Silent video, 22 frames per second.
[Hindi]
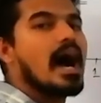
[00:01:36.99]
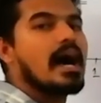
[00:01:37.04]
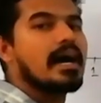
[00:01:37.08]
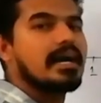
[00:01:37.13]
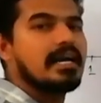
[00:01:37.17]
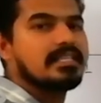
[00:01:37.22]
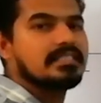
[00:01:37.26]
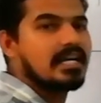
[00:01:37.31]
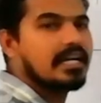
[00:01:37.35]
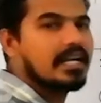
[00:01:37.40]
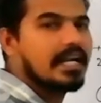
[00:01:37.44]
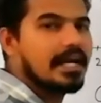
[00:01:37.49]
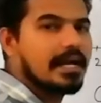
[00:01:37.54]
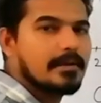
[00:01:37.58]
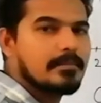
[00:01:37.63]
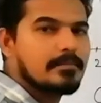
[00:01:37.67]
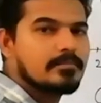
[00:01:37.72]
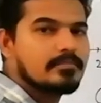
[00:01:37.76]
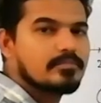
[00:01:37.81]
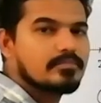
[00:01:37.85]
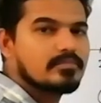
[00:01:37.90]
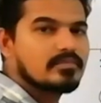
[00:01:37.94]
आगे जाना
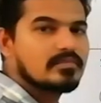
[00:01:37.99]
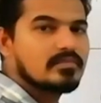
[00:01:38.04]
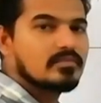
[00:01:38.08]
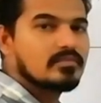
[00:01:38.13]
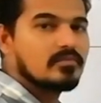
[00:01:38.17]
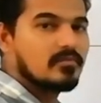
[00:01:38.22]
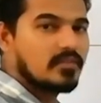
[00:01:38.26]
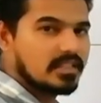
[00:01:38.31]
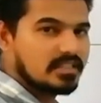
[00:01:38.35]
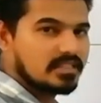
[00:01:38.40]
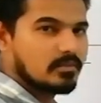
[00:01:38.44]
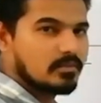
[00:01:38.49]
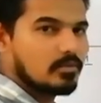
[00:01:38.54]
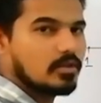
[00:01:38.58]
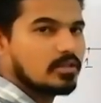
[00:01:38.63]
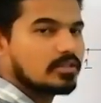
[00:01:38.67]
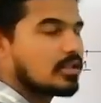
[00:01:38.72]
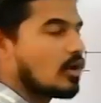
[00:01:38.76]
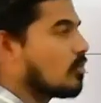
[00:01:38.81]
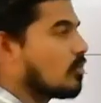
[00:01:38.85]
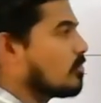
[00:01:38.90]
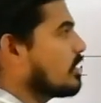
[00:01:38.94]
है फिर से
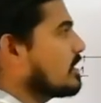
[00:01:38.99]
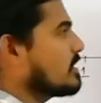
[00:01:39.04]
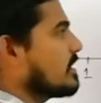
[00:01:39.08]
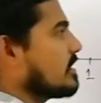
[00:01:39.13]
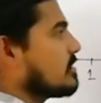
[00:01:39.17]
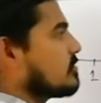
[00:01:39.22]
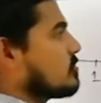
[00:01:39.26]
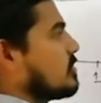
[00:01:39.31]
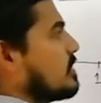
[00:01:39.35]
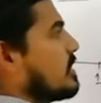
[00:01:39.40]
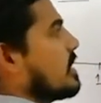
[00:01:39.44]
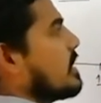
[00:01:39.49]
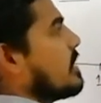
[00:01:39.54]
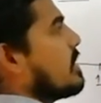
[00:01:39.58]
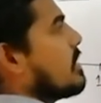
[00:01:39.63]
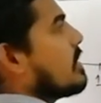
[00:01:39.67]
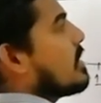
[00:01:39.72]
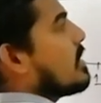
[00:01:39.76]
बोलता हूं मैं सुनिए